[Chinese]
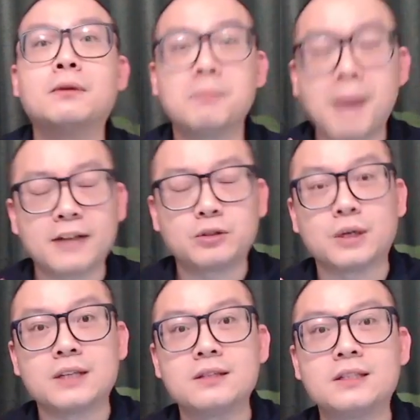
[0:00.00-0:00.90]
卖
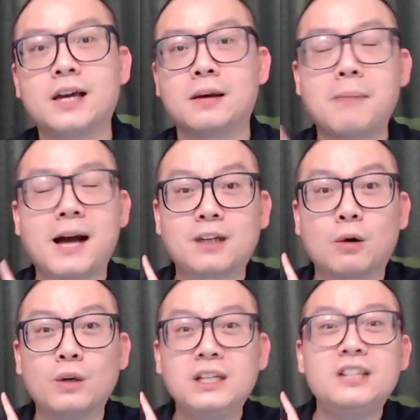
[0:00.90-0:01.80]
全世界卖超
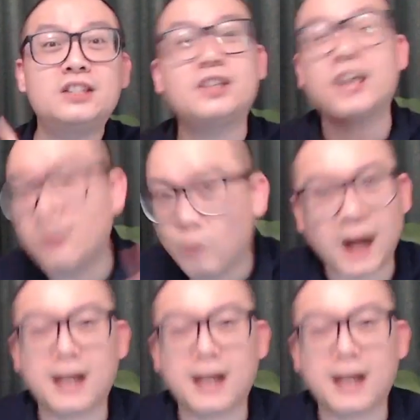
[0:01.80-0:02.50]
过1000万